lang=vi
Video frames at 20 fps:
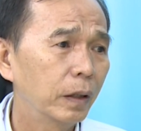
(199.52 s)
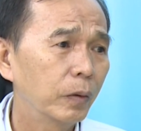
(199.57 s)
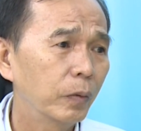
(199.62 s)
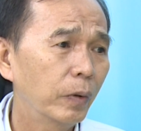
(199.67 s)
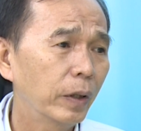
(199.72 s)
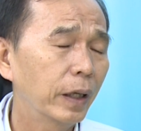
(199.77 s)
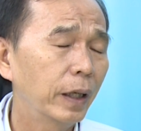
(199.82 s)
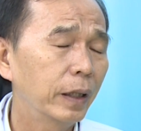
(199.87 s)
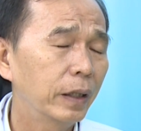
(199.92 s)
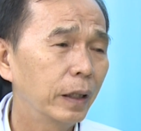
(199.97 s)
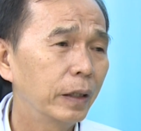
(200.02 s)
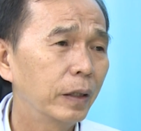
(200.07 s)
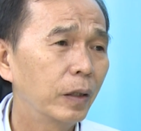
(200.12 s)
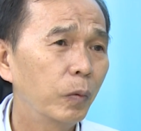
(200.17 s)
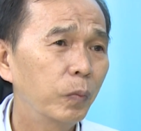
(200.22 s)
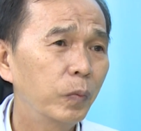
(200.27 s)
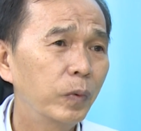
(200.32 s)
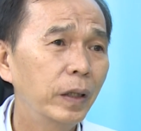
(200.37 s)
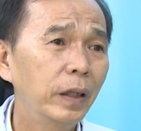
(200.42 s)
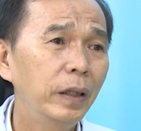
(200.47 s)
quan hệ tình
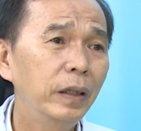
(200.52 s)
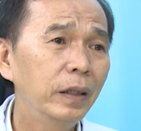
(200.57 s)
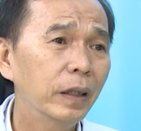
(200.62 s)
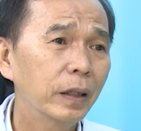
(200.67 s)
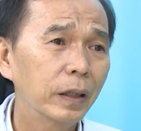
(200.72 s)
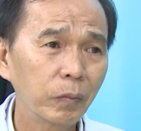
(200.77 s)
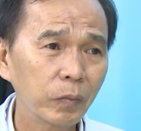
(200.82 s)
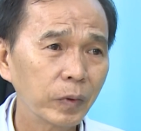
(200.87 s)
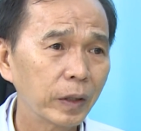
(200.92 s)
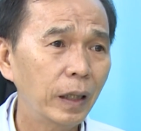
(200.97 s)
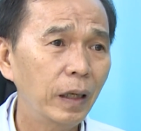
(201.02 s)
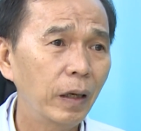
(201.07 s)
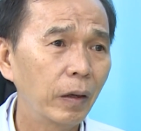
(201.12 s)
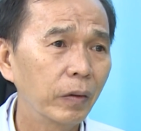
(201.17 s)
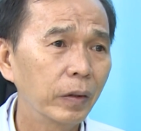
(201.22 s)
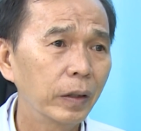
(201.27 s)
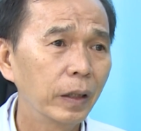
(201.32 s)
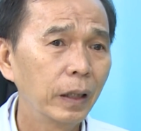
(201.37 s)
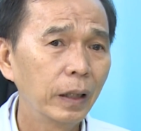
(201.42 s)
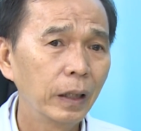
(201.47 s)
dục chính ở trong xã
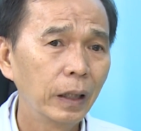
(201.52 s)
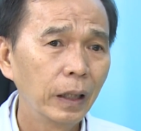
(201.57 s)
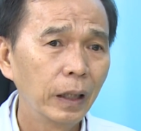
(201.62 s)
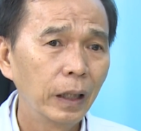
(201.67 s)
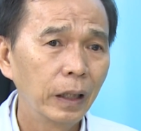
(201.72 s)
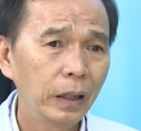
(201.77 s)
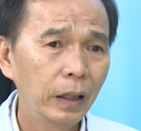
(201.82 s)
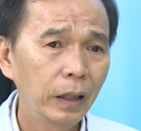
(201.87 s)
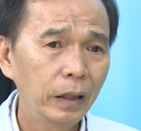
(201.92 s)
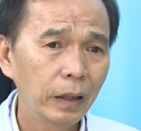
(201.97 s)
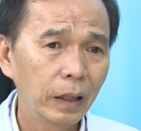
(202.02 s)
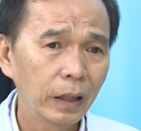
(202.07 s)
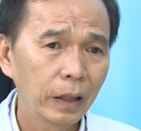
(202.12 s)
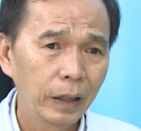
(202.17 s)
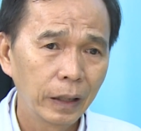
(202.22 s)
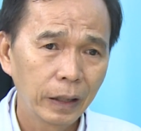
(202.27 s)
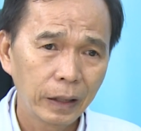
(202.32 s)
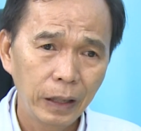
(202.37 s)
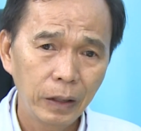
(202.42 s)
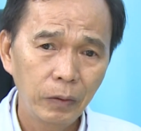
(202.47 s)
hội, nên là
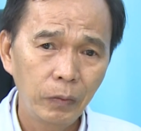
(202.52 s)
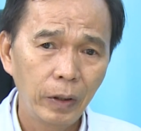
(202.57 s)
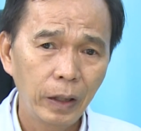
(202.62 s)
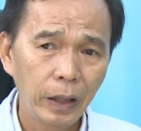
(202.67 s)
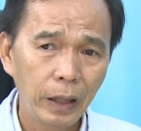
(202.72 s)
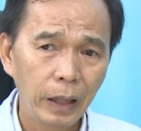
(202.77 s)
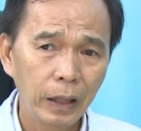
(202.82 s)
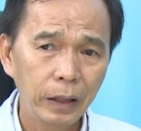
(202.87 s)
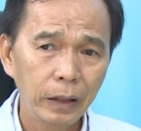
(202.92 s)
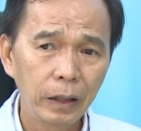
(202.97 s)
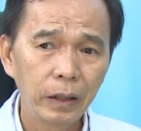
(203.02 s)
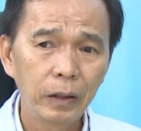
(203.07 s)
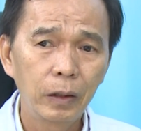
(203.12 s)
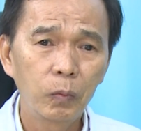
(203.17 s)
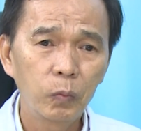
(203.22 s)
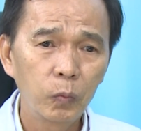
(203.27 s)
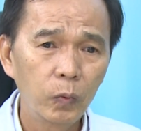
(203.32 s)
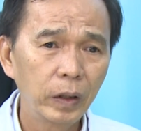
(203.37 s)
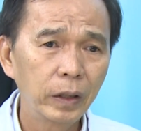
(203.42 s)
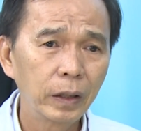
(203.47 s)
cái quan hệ tình
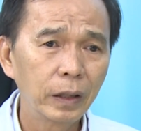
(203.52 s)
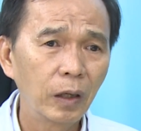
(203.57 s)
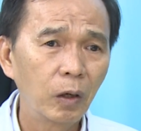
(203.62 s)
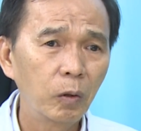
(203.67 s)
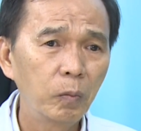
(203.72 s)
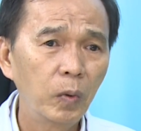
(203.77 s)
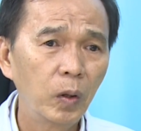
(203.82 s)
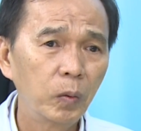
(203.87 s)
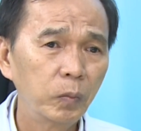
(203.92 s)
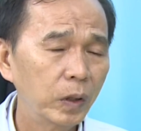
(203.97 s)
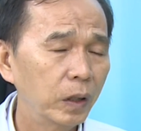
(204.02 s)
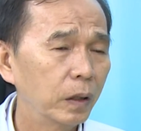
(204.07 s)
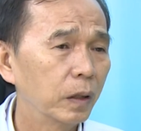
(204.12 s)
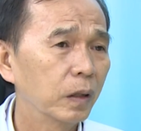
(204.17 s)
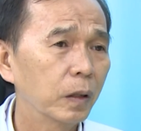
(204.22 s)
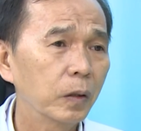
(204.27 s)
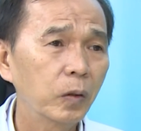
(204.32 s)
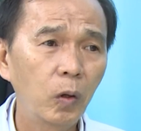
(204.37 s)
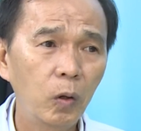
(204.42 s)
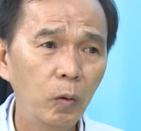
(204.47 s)
dục qua đường hậu môn thường
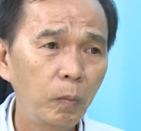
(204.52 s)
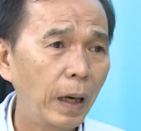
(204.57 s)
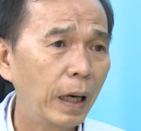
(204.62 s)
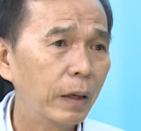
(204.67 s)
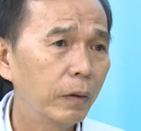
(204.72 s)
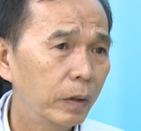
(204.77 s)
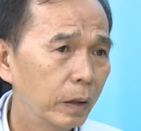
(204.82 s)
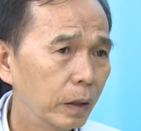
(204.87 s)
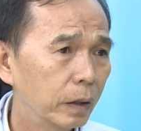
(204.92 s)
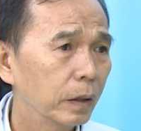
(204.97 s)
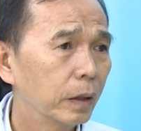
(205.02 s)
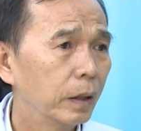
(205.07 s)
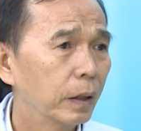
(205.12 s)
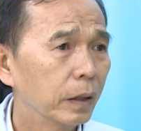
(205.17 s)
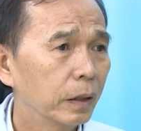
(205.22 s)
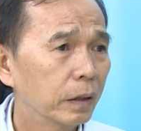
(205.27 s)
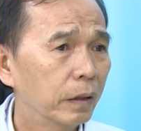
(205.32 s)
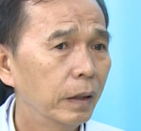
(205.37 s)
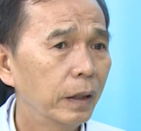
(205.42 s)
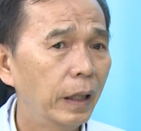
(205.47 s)
nó thô bạo hơn,
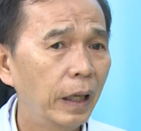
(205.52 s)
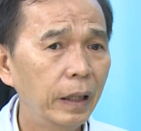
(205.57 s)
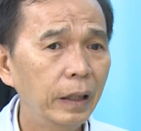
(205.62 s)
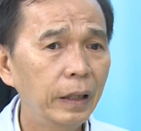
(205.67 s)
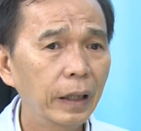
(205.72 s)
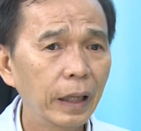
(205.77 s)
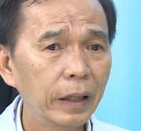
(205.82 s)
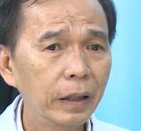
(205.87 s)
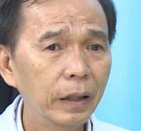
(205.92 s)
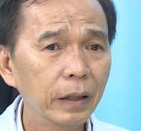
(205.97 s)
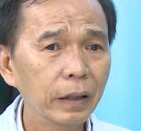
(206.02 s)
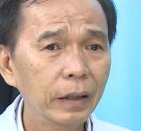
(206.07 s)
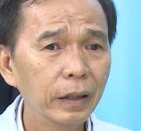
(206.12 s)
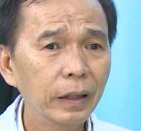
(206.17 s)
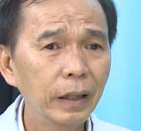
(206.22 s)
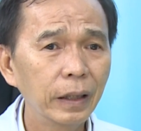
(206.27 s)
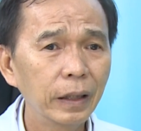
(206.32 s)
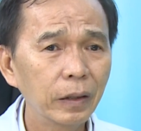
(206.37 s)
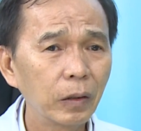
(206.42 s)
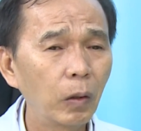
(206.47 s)
nó để lại những
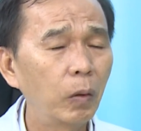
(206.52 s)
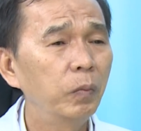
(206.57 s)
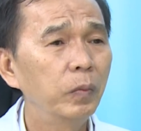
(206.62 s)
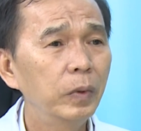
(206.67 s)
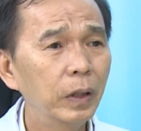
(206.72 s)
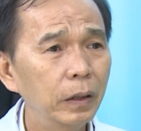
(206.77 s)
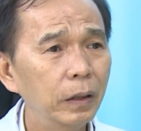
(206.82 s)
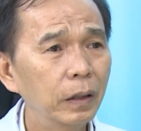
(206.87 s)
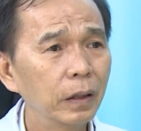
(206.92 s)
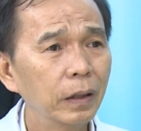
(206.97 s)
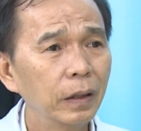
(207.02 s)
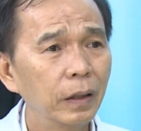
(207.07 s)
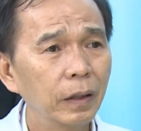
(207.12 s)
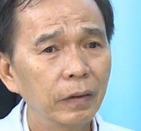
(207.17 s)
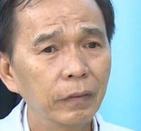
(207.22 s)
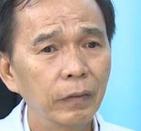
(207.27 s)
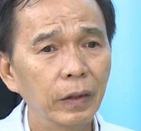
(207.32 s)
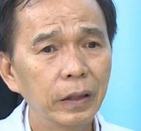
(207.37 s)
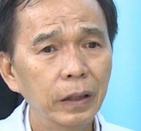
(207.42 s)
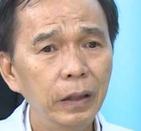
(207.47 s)
cái tổn thương,
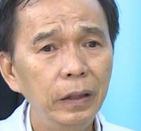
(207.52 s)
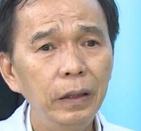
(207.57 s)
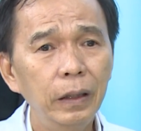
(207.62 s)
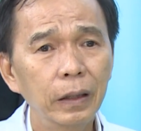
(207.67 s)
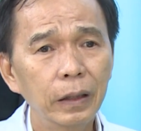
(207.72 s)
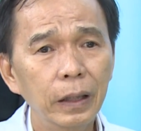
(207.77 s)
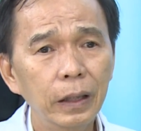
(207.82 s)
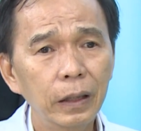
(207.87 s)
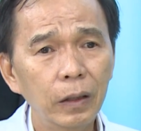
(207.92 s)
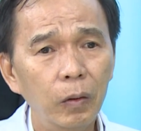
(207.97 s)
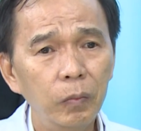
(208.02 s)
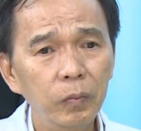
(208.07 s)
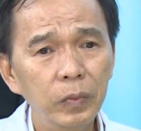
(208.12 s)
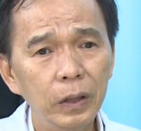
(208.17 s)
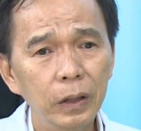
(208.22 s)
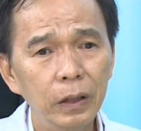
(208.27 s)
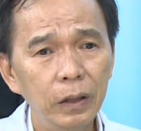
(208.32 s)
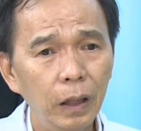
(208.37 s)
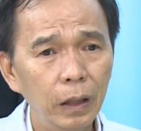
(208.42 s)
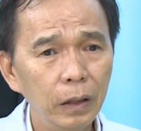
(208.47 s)
và chính những cái tổn
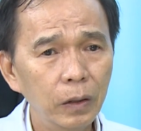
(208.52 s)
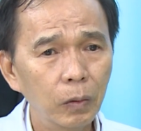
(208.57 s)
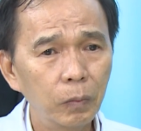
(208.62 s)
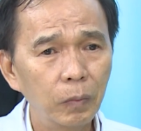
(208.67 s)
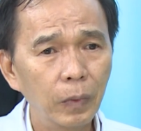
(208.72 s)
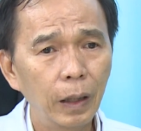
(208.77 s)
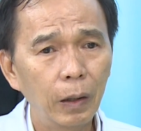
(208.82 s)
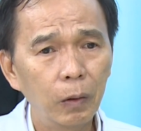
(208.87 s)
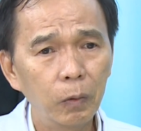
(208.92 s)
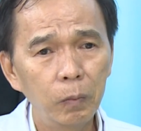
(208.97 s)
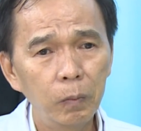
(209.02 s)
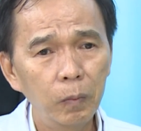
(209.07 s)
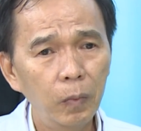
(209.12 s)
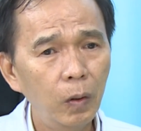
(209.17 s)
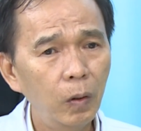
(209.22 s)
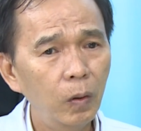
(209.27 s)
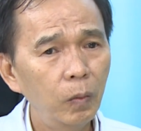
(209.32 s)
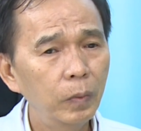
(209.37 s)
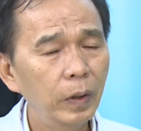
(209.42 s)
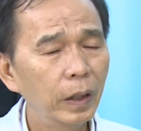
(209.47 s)
thương ở vùng hậu
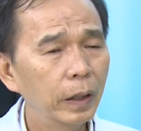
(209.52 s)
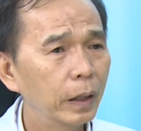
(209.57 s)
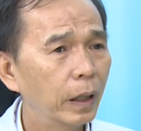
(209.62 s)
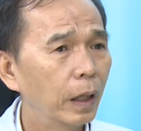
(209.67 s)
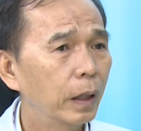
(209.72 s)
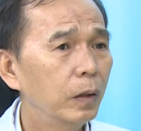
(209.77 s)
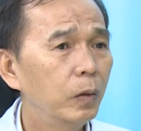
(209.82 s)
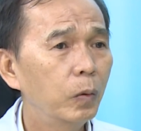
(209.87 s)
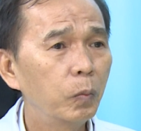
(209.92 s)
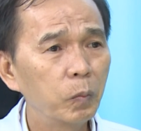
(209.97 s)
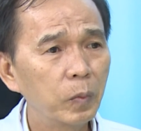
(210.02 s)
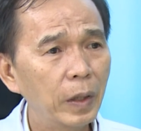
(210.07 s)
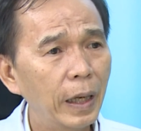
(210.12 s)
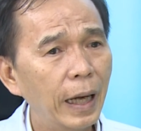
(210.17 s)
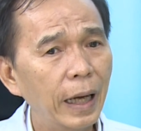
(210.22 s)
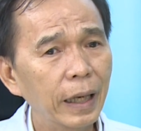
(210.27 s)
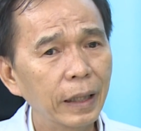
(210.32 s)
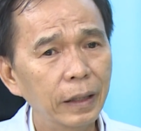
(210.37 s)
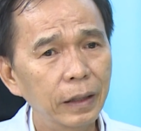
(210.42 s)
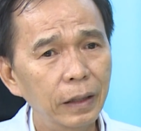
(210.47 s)
môn hay là ở vùng
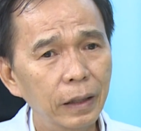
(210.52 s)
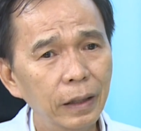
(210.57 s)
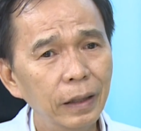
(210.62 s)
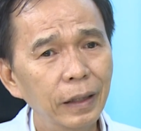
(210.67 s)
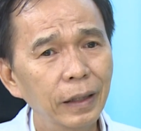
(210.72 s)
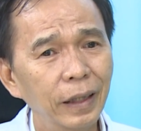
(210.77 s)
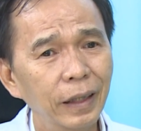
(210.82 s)
da gì đó